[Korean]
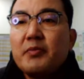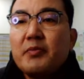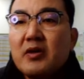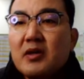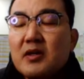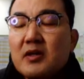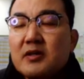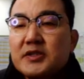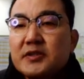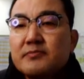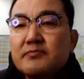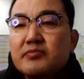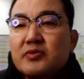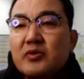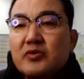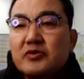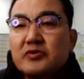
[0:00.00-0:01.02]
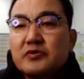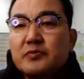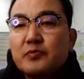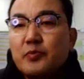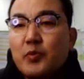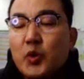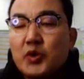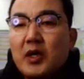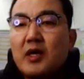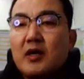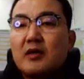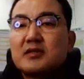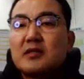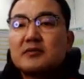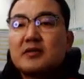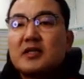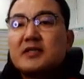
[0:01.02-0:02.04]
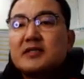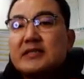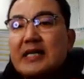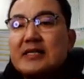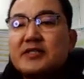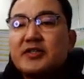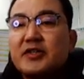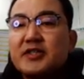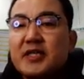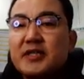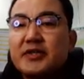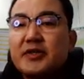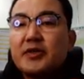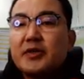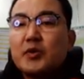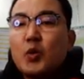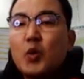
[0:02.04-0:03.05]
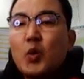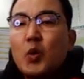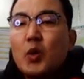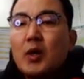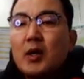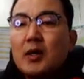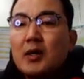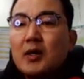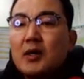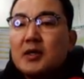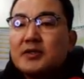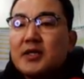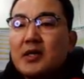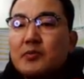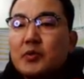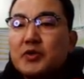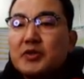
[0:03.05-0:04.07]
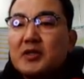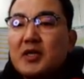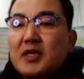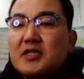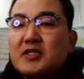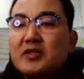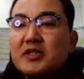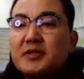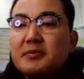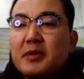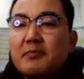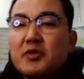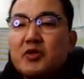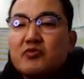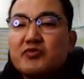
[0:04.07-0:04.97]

유명하신 블로그보다 상당히 잘 정리가 되어 있고 제가 보니까 2023년